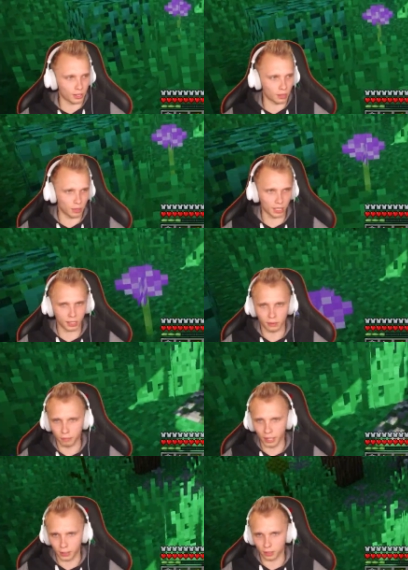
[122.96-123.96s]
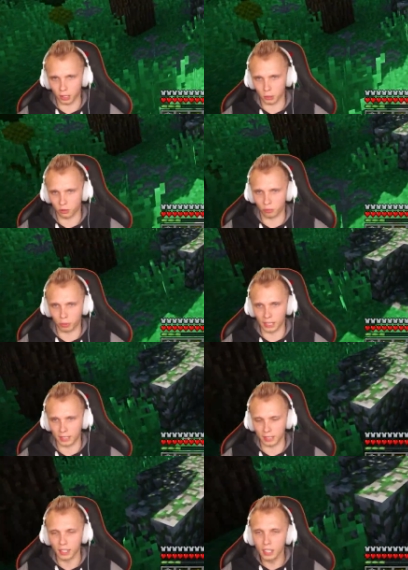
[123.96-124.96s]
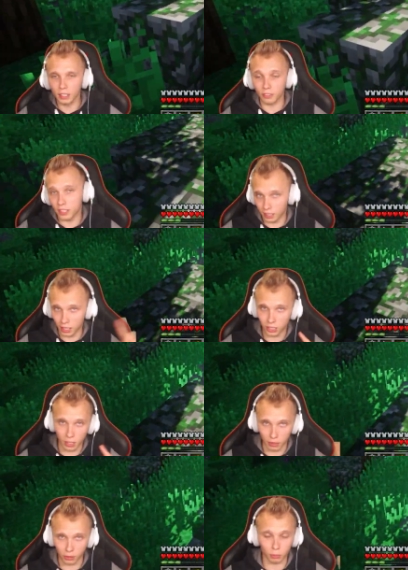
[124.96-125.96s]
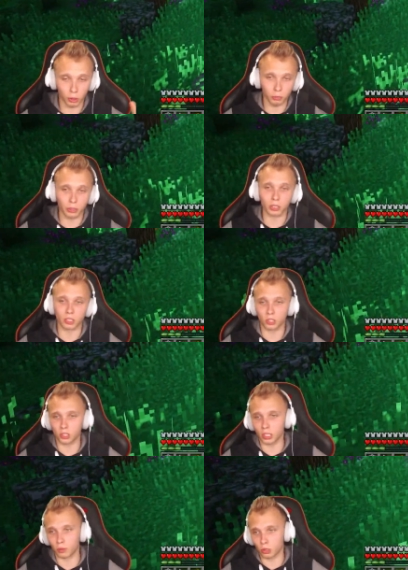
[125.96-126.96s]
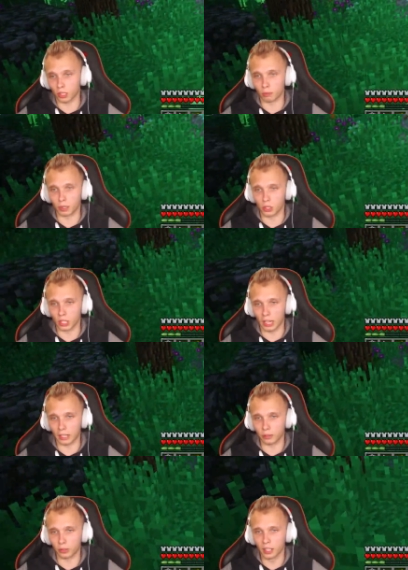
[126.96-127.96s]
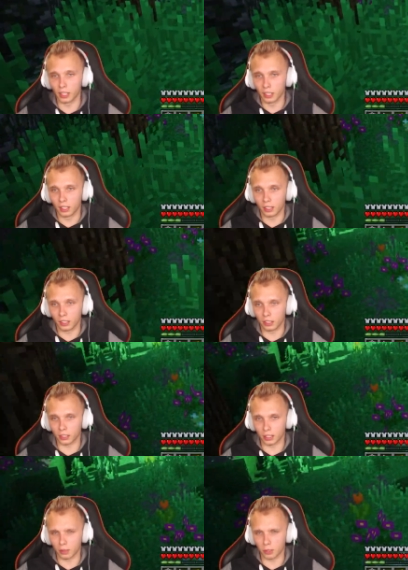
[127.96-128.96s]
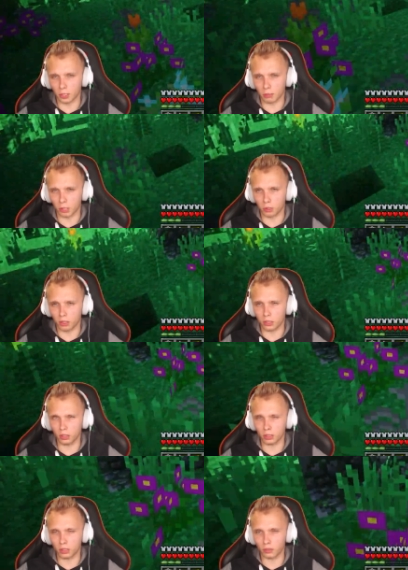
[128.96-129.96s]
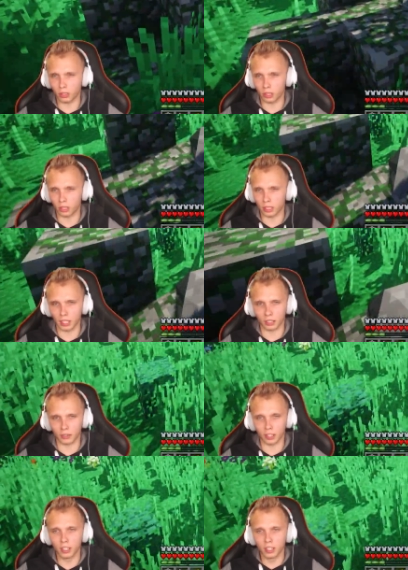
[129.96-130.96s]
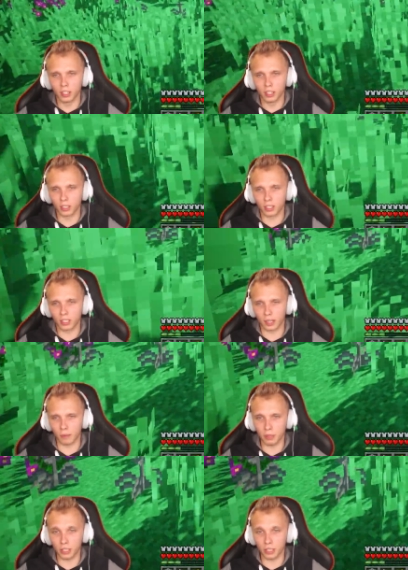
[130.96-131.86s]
nam, jak bardzo jesteśmy w plecy. Więc też najprawdopodobniej, słuchajcie, dzisiaj wieczorem będzie live. I co na nie będziemy robić, to już dowiecie się na live'ie. Okej, okay, mamy